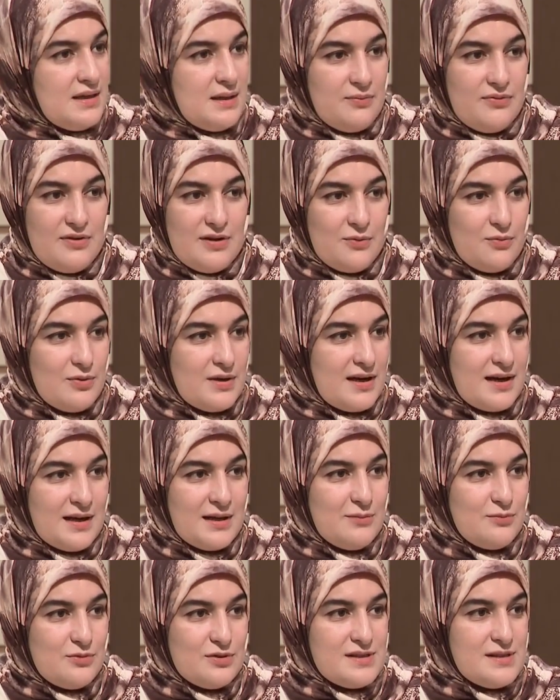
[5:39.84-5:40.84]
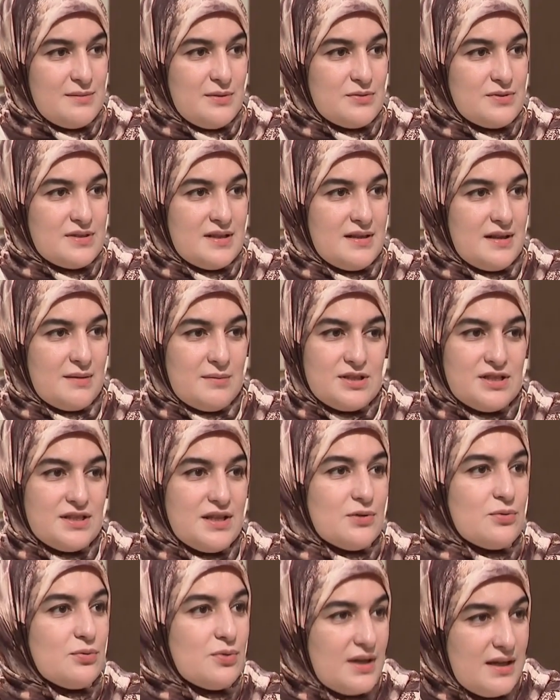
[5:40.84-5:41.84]
ديال الاب في الاول غير ملزم استاذ راه ماشي
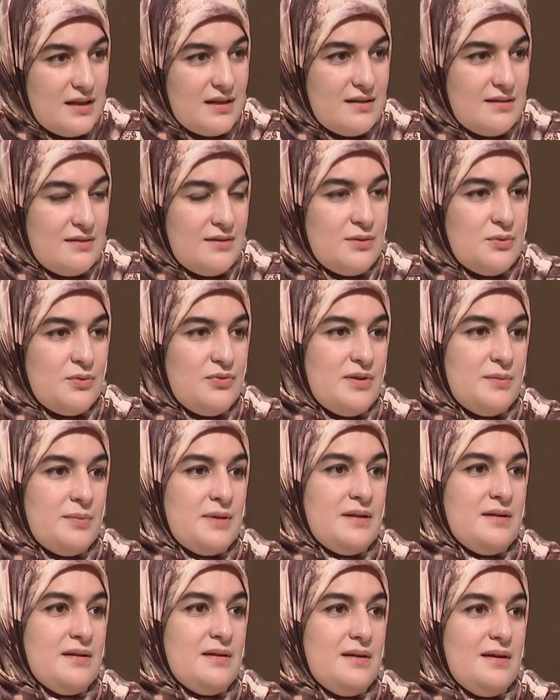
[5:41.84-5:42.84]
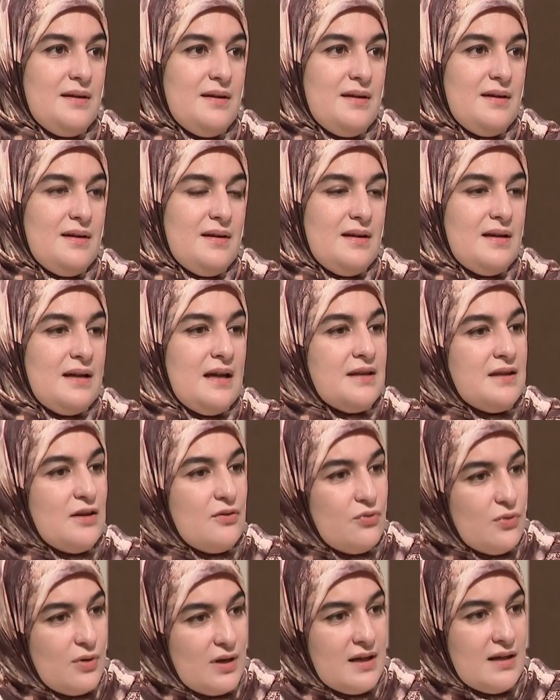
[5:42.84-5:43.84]
ضروري يوفي به لان
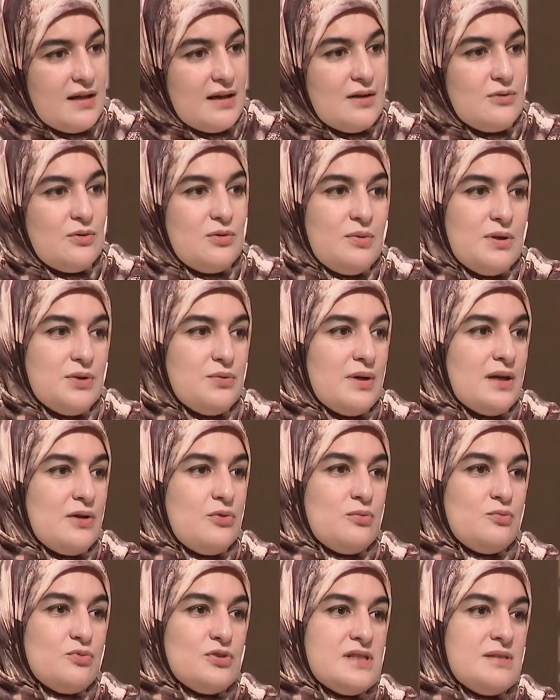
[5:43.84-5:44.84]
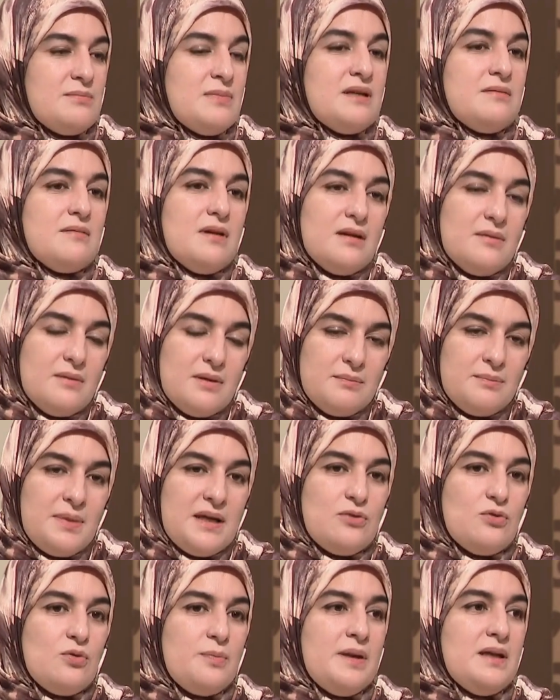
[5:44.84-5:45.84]
الفقهاء قالوا الوعد غير ملزم
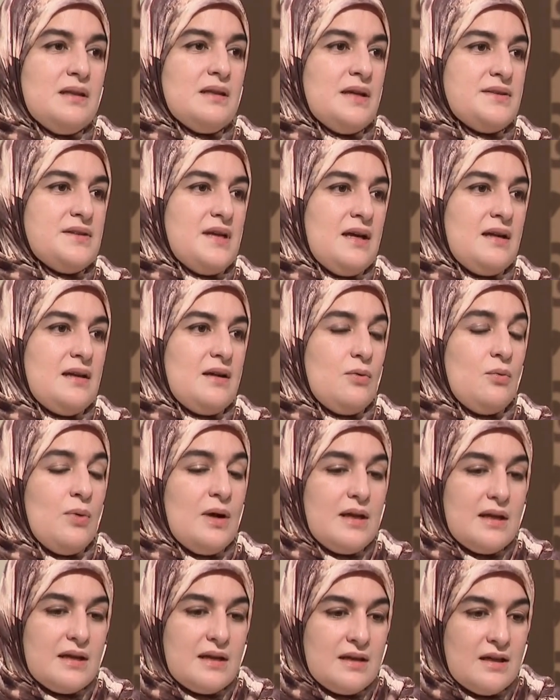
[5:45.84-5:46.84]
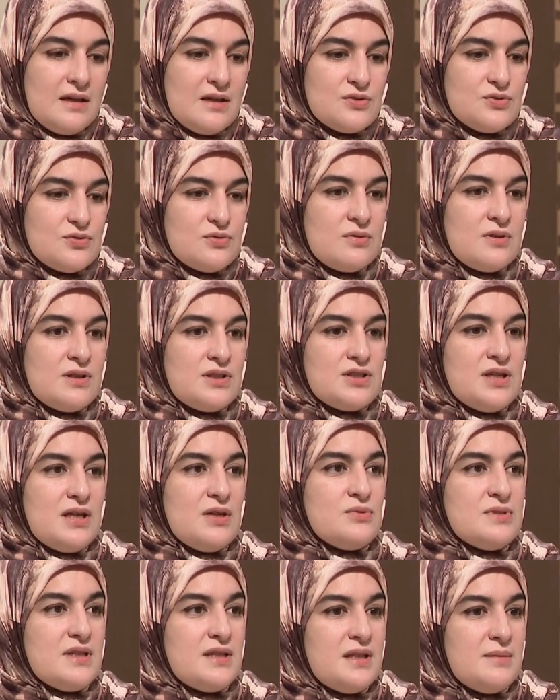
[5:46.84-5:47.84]
بينه وبين الله تعالى ولكن خصو
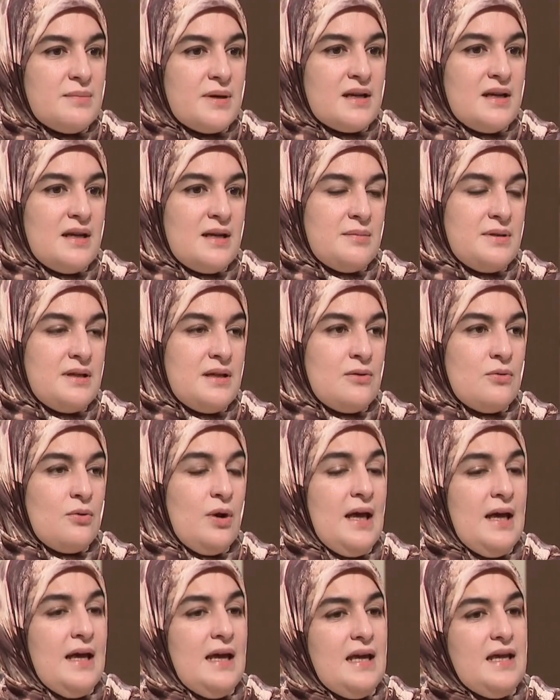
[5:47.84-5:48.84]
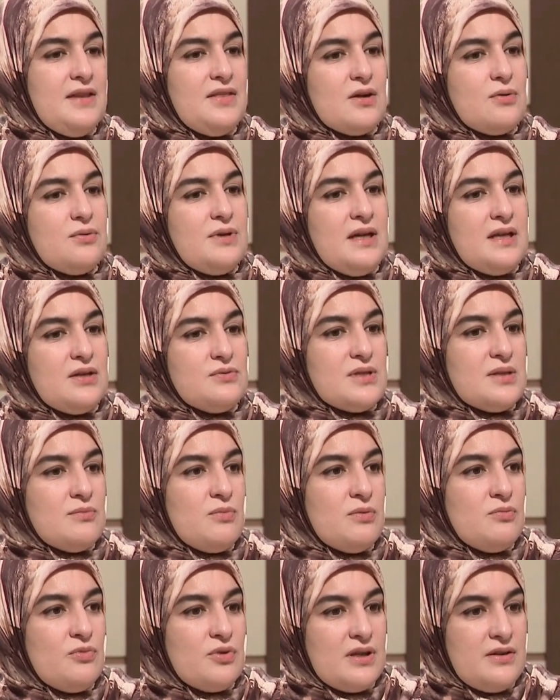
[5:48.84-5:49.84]
يرجع استاذ يبر الاب ديالو اذا كنا احنا استاذ
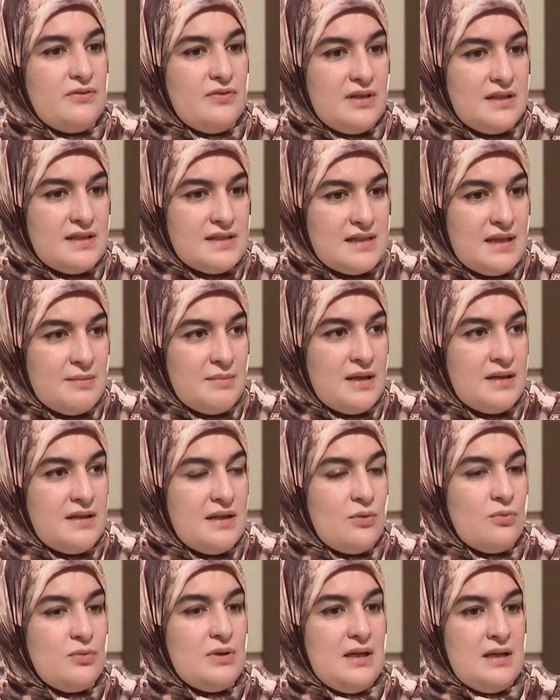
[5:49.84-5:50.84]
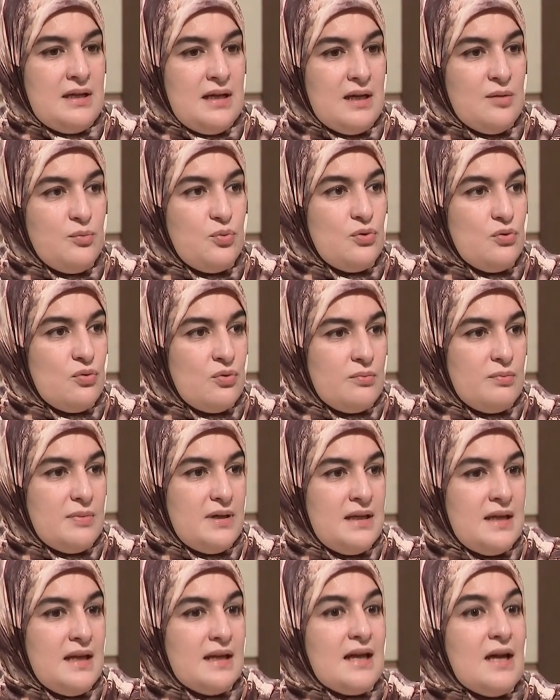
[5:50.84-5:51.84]
مامورين في الاسلام انه الاب والام
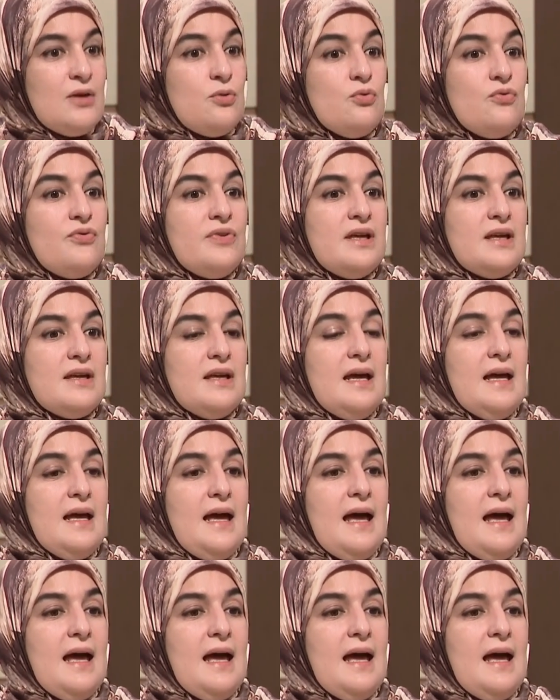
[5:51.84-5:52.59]
اذا كانوا في